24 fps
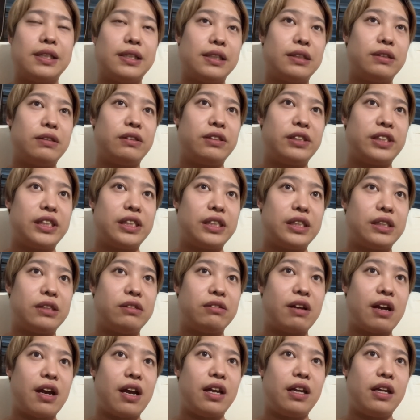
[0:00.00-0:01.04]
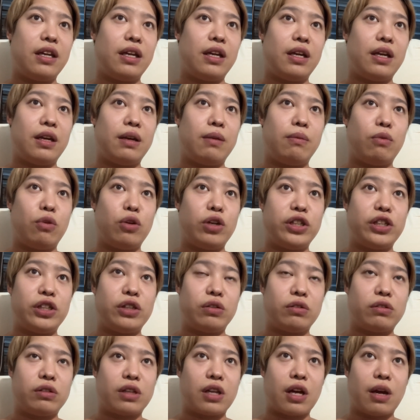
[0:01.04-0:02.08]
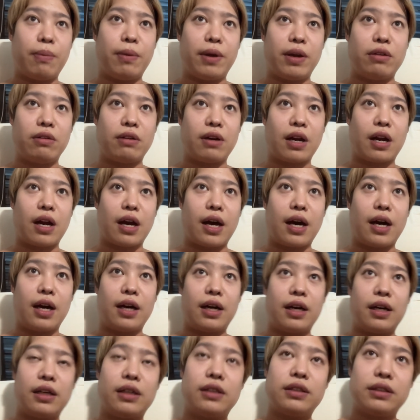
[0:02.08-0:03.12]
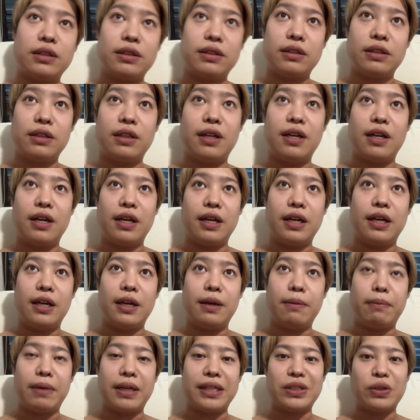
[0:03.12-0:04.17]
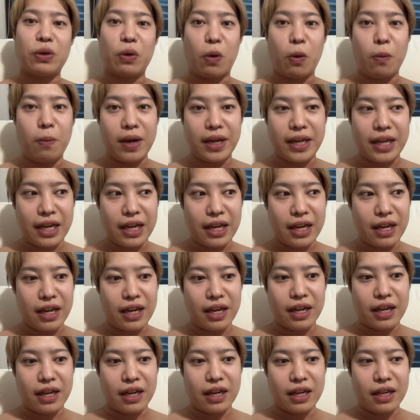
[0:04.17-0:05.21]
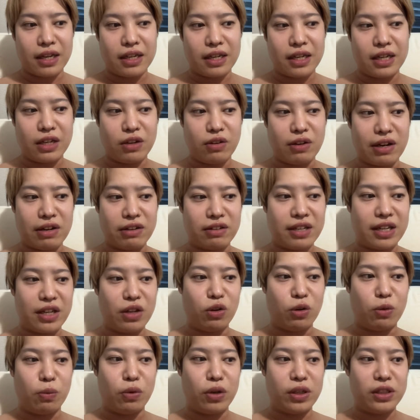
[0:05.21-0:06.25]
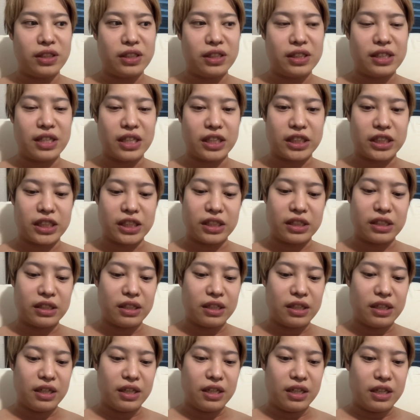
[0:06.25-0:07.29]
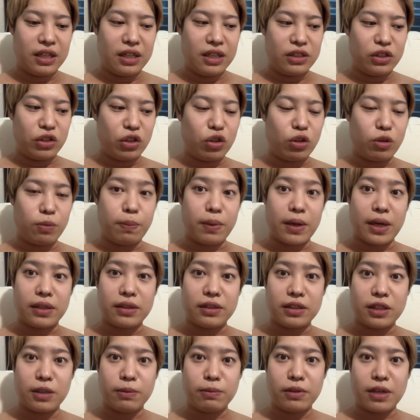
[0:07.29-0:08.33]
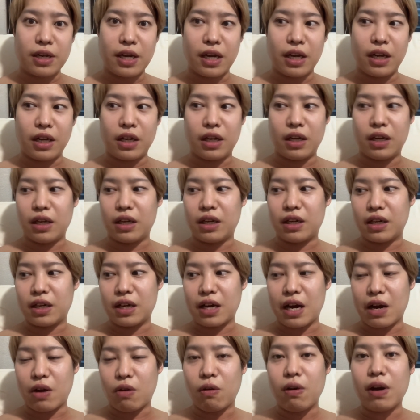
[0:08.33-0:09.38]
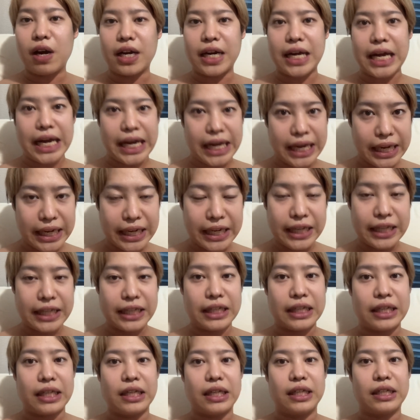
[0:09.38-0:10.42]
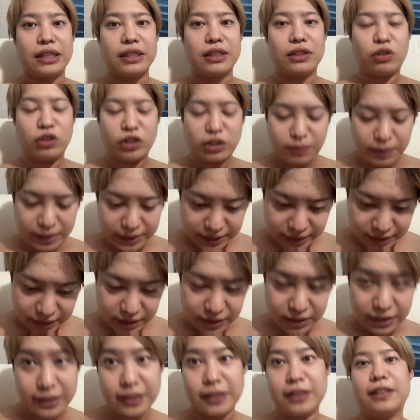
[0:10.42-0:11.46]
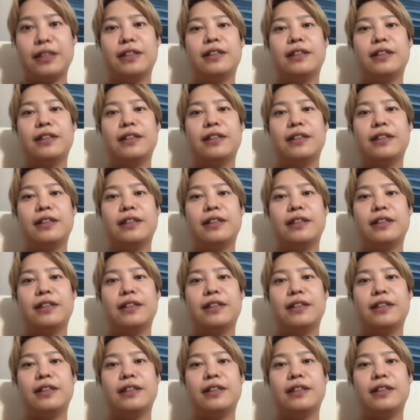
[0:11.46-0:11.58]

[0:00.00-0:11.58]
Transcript: 9時ぐらいにもう一食食べるから、まあ、そこまで、昨日ある程度思いついたし、ちょっとパンク侍書こうかな。そうします。